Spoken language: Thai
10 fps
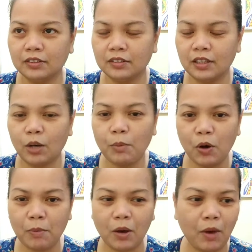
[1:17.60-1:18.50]
เธอก็บอก
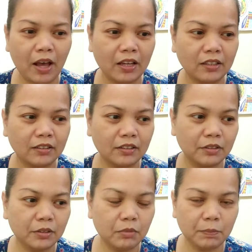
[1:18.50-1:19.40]
มาว่า
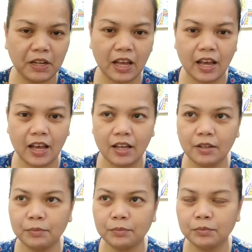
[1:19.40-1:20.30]
มีปัญหา
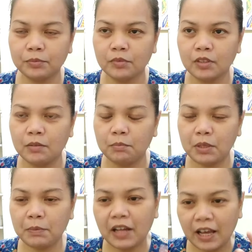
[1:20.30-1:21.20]
มี
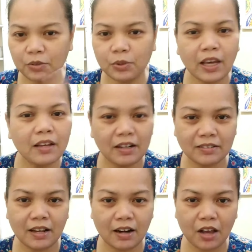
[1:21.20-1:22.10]
ปัญหาอยู่แค่รัก
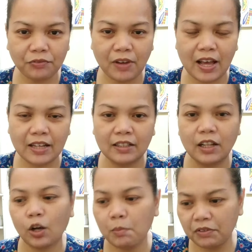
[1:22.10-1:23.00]
ษารากฟัน แล้
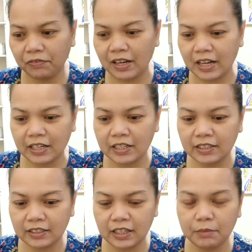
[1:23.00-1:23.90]
วก็มีฟันอันนึง
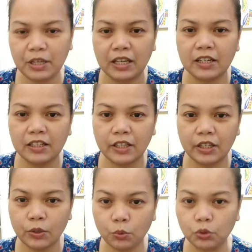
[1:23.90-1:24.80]
ที่ไมิ่งเคย
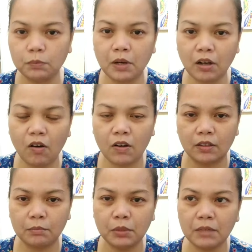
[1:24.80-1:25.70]
อุดมาก่อน
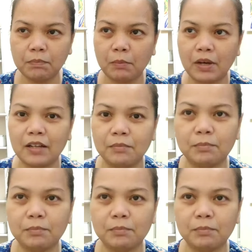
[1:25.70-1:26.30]
เมื่อประมาณ